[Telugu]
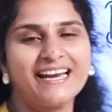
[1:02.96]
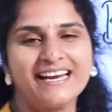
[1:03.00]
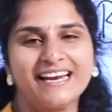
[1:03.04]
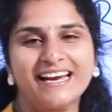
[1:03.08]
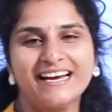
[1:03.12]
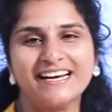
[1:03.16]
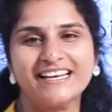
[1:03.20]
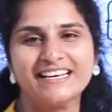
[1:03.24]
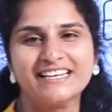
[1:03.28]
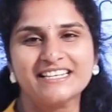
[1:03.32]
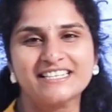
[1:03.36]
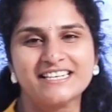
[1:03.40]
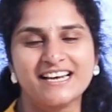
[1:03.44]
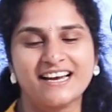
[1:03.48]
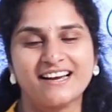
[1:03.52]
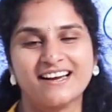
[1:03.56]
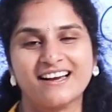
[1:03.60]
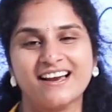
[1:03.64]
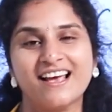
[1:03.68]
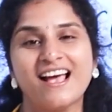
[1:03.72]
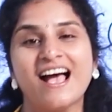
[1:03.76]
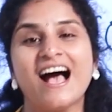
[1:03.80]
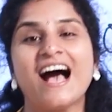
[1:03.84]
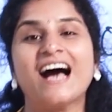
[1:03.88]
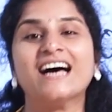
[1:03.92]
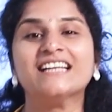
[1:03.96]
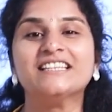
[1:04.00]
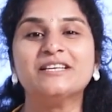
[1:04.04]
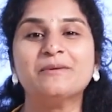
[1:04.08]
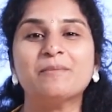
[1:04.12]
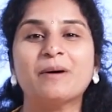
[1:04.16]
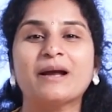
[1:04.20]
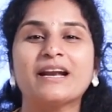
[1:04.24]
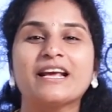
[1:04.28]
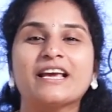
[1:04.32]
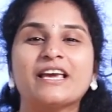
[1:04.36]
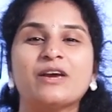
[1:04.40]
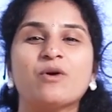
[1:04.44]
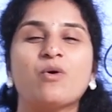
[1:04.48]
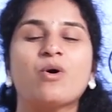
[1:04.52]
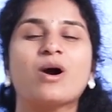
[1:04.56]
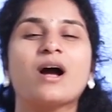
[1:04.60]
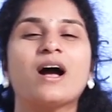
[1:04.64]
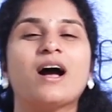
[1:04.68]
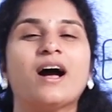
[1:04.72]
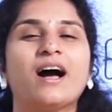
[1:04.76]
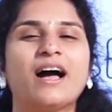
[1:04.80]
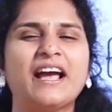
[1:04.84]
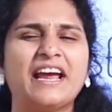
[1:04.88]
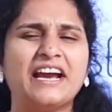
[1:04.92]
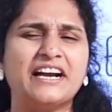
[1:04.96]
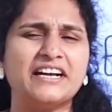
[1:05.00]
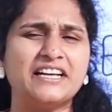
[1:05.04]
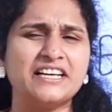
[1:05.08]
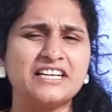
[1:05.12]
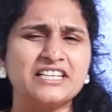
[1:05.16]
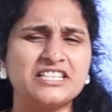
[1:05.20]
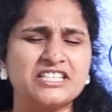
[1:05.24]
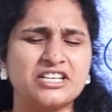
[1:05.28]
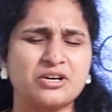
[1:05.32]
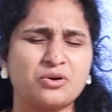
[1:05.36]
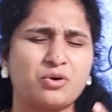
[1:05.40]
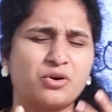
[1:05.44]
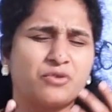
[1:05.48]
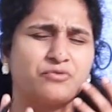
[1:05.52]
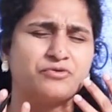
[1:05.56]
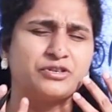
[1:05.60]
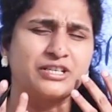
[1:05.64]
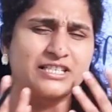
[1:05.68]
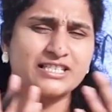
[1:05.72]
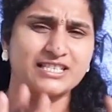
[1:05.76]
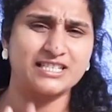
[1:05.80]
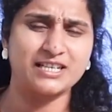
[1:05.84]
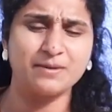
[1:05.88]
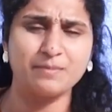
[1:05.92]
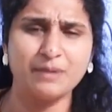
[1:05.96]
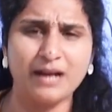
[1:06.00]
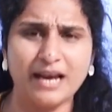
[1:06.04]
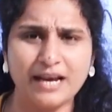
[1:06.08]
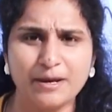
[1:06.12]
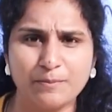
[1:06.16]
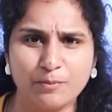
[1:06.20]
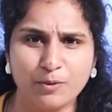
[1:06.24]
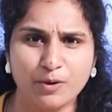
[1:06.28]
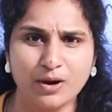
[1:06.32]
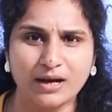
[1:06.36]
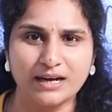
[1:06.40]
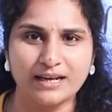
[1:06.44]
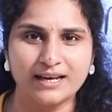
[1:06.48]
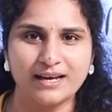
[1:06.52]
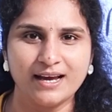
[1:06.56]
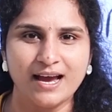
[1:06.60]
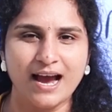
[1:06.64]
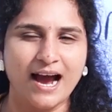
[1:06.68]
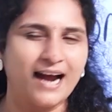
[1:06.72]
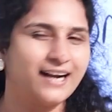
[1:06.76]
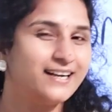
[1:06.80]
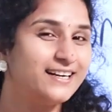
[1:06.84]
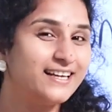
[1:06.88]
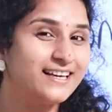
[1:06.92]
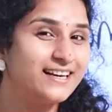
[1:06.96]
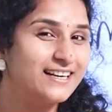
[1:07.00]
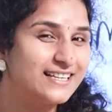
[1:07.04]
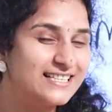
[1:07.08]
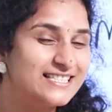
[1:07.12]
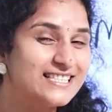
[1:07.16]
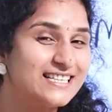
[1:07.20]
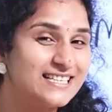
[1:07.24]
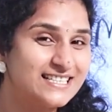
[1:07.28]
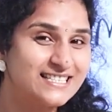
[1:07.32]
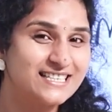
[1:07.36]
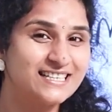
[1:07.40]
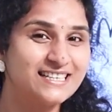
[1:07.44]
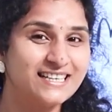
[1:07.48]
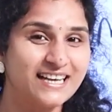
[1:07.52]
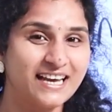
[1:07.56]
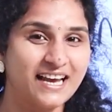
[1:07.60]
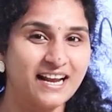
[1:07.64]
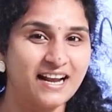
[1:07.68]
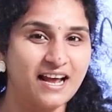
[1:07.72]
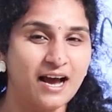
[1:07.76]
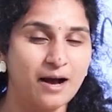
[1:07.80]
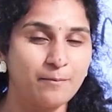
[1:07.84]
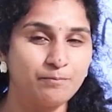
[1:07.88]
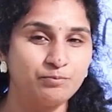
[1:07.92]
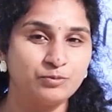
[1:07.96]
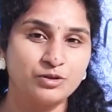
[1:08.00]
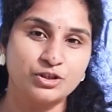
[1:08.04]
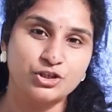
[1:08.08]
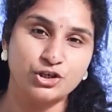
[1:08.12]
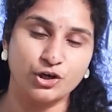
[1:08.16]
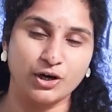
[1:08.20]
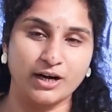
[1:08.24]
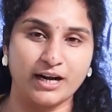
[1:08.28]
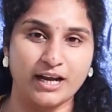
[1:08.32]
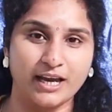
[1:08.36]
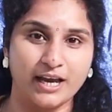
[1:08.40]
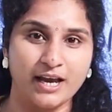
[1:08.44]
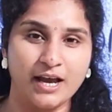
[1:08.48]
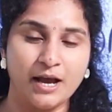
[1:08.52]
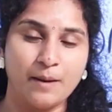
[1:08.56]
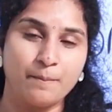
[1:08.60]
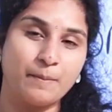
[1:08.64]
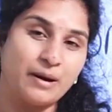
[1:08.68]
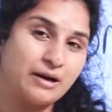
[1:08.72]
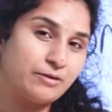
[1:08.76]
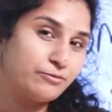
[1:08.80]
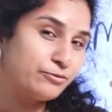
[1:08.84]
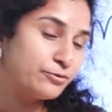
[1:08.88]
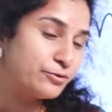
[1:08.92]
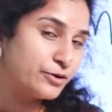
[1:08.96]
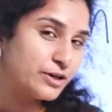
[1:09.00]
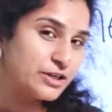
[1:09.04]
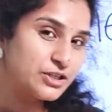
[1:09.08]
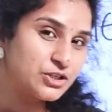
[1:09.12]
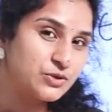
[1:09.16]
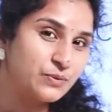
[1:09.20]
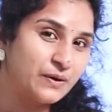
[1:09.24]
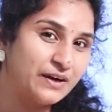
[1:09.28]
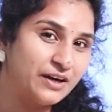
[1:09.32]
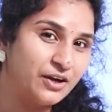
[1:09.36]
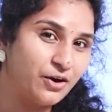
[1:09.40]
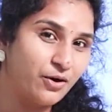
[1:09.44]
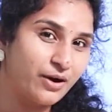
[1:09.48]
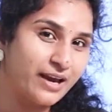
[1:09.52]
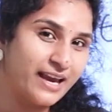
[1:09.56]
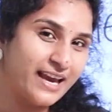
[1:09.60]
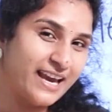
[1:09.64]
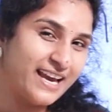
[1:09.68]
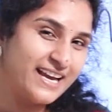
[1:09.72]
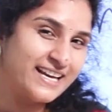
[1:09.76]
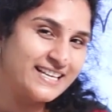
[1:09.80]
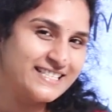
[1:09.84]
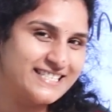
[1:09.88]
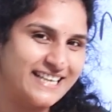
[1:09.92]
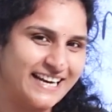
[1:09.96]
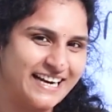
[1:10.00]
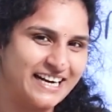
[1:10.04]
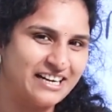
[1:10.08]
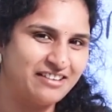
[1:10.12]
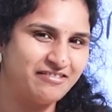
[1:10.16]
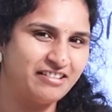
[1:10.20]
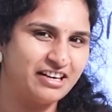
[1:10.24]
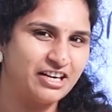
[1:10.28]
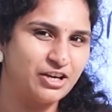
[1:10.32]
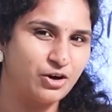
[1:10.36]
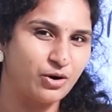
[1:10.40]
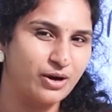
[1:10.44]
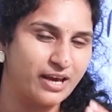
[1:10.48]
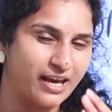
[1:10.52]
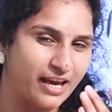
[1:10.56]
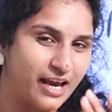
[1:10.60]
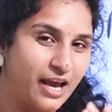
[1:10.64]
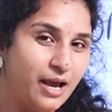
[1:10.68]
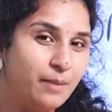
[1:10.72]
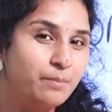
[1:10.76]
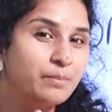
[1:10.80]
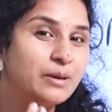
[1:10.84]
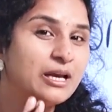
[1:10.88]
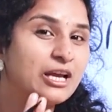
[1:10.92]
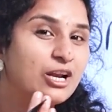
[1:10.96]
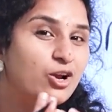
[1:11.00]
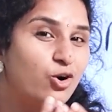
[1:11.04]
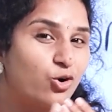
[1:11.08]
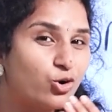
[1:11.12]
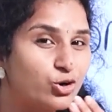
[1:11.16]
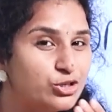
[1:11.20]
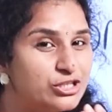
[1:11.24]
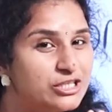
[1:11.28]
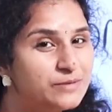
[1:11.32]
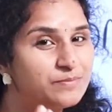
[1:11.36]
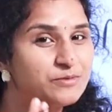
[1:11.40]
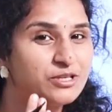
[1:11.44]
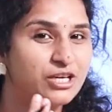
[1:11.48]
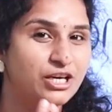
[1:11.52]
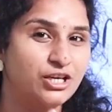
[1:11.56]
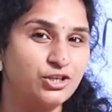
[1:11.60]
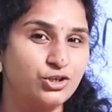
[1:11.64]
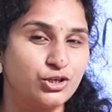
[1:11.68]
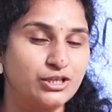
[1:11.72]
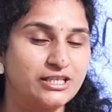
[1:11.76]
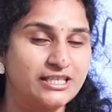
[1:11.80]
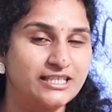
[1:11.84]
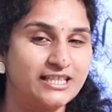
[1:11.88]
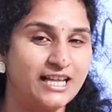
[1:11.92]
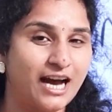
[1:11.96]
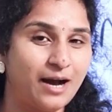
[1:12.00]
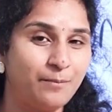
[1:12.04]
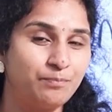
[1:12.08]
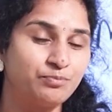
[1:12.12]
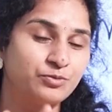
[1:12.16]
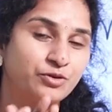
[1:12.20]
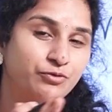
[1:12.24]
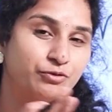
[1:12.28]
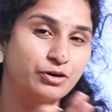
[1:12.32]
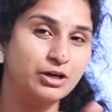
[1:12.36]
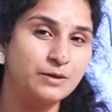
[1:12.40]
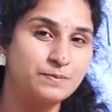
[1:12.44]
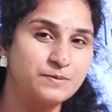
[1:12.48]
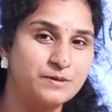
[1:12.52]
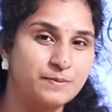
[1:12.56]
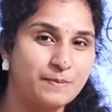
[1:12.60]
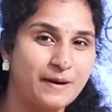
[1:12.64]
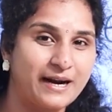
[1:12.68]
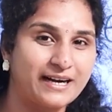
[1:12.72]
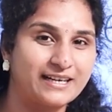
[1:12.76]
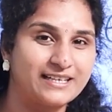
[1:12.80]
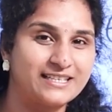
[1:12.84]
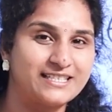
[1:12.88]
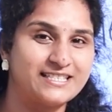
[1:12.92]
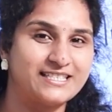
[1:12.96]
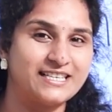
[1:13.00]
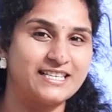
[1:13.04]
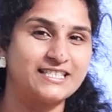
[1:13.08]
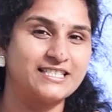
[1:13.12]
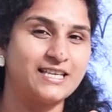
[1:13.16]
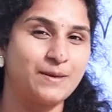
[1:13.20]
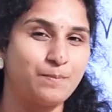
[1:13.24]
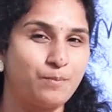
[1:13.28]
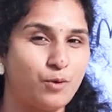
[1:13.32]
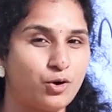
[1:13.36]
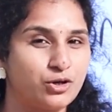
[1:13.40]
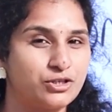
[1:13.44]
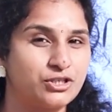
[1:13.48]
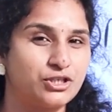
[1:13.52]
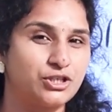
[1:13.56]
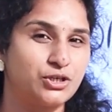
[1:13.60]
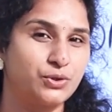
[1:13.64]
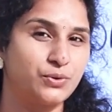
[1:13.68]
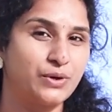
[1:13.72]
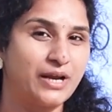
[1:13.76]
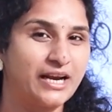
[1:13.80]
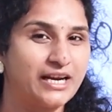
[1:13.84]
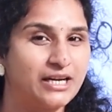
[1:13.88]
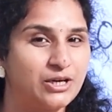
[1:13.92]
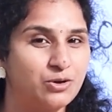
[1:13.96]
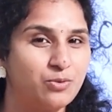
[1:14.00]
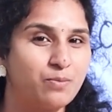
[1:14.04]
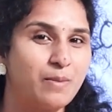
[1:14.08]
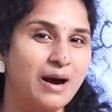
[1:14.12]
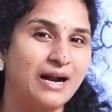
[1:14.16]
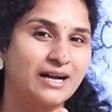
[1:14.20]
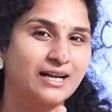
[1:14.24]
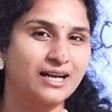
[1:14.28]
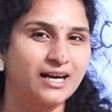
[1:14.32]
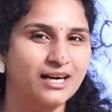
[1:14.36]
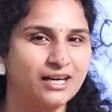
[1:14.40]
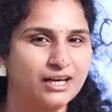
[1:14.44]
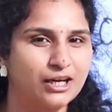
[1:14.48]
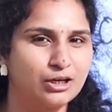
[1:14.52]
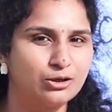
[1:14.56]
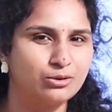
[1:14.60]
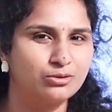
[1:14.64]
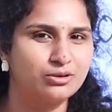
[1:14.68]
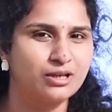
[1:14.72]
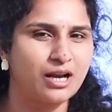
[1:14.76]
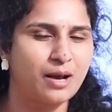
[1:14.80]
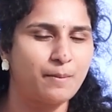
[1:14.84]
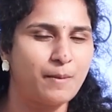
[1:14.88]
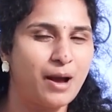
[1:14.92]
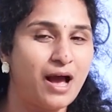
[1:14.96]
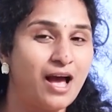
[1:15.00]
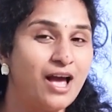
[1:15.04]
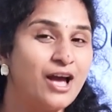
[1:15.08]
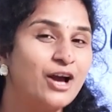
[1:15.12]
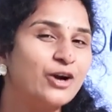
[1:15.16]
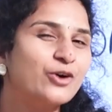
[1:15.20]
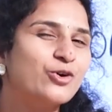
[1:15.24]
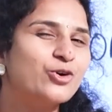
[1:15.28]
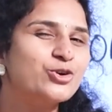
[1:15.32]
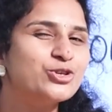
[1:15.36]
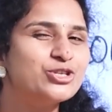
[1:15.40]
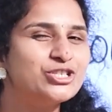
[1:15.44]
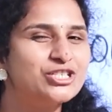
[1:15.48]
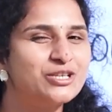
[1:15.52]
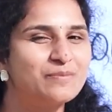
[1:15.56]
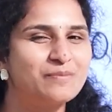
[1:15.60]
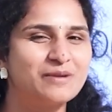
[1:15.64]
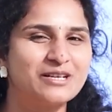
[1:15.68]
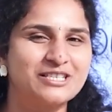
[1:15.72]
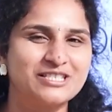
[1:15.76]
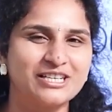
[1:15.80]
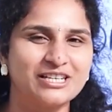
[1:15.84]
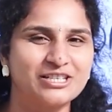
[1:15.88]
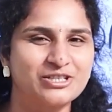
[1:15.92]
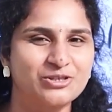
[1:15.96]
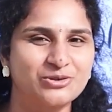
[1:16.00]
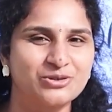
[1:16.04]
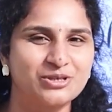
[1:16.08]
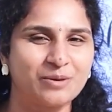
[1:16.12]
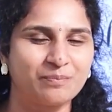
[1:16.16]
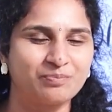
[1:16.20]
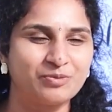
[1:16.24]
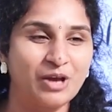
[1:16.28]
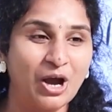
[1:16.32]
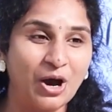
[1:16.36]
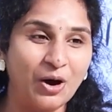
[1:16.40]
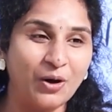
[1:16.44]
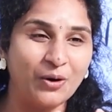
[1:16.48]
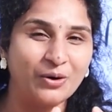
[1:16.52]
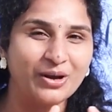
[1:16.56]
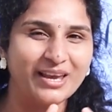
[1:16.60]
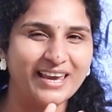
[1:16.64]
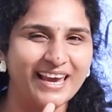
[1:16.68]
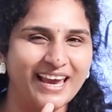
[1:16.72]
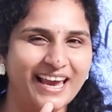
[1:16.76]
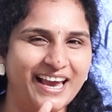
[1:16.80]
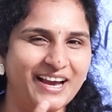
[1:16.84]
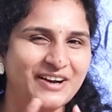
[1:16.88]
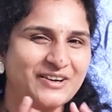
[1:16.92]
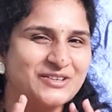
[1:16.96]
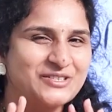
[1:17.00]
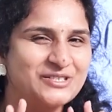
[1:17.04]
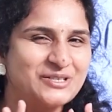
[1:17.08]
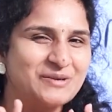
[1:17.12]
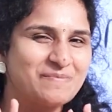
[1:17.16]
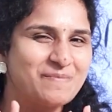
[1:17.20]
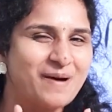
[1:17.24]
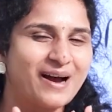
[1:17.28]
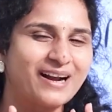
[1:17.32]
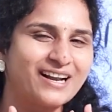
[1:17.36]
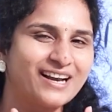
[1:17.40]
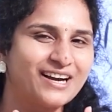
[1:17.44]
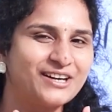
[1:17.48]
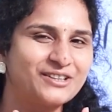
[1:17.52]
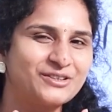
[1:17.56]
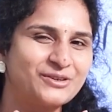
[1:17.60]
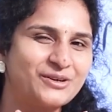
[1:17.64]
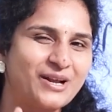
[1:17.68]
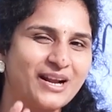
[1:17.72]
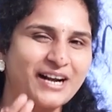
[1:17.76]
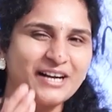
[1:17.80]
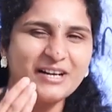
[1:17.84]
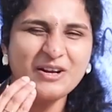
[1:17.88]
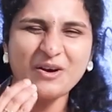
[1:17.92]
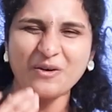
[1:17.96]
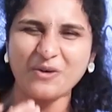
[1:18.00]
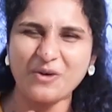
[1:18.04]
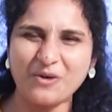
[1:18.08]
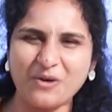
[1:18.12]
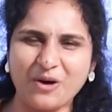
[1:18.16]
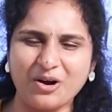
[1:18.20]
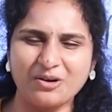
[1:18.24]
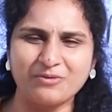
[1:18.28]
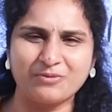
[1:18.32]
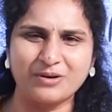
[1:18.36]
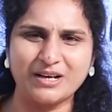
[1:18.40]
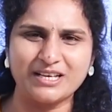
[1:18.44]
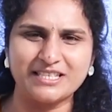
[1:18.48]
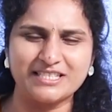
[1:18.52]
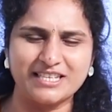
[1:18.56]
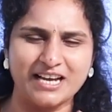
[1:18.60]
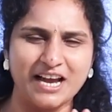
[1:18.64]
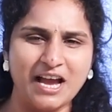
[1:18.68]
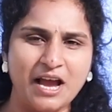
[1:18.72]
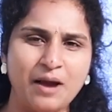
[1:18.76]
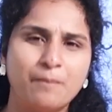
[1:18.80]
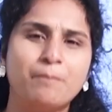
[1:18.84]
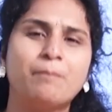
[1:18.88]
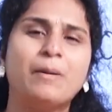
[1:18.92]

అన్ ఎడిక్షన్ అది మనకి ఒక ఎడిక్షన్ ఒక వ్యసనంలా అయిపోవాలి అంటే రిజల్ట్స్ అంటే ఎలా చూడండి మనం ఫస్ట్ వీడియోకి సెకండ్ వీడియోకి మీలో కొంచెం చేంజ్ వచ్చిందా వర్బ్స్ ప్రాక్టీస్ చేసి పాజిటివ్ నెగిటివ్ మాట్లాడగలుగుతున్నామా కొంచెం రిజల్ట్ చూసాం ఓకే కొంచెం మాట్లాడుతున్నానంటే ఒక కాన్ఫిడెన్స్